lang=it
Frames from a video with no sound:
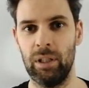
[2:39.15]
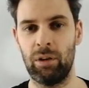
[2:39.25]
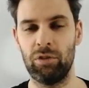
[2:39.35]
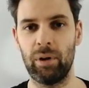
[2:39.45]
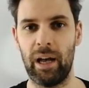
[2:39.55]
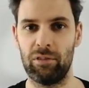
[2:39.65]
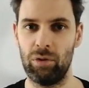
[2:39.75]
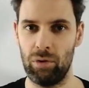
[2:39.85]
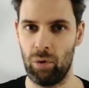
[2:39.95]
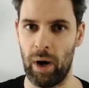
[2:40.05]
In questo
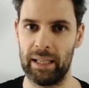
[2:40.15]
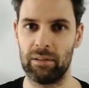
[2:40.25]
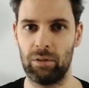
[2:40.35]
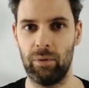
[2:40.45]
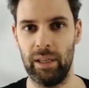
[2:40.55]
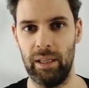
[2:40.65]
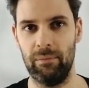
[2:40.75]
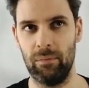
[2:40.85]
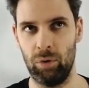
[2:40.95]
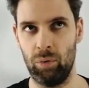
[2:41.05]
caso 4, quindi
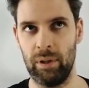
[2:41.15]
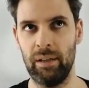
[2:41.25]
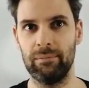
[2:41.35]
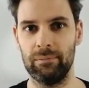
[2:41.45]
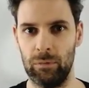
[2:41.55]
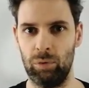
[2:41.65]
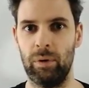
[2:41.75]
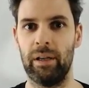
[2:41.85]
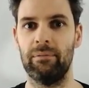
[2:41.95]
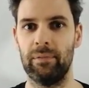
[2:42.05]
1,
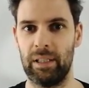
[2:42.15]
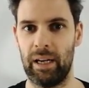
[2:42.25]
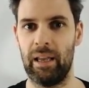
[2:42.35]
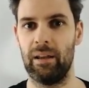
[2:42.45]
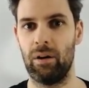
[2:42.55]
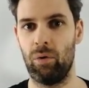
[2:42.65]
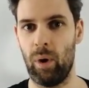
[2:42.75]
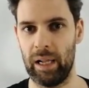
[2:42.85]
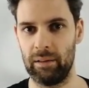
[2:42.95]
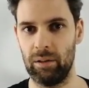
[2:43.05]
2, 3,
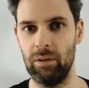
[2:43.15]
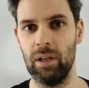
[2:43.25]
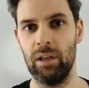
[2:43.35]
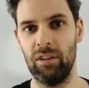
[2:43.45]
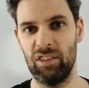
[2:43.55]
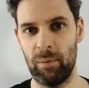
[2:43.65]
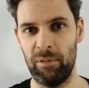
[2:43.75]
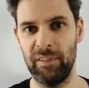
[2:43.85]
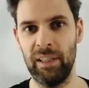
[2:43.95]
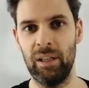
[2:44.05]
4.
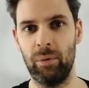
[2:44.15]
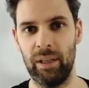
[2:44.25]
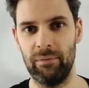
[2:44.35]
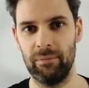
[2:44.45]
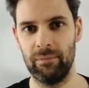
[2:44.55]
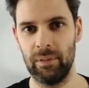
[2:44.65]
Siamo finiti qui.